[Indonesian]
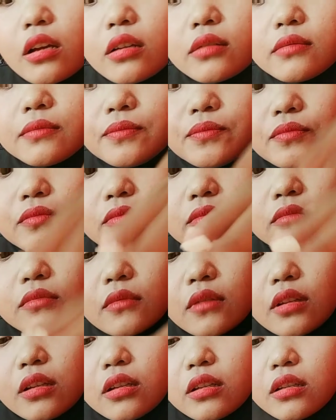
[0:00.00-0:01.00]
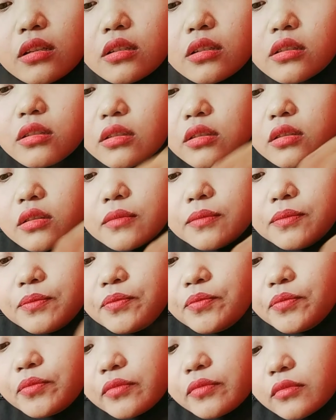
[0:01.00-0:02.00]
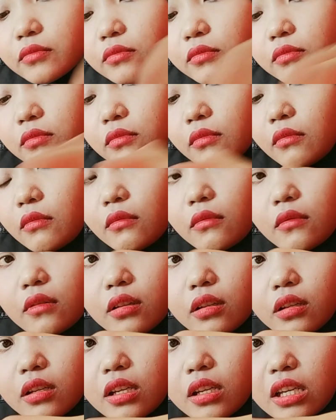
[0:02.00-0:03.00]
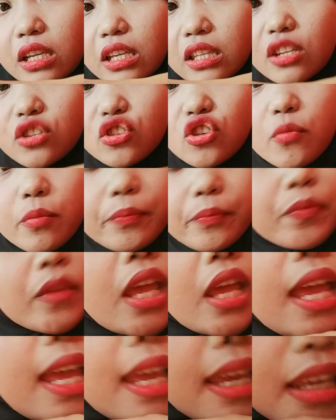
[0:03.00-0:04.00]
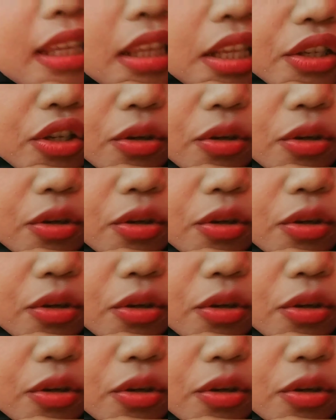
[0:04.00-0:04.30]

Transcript: kurang kurang aja kayak gitu kalau minum pakai cup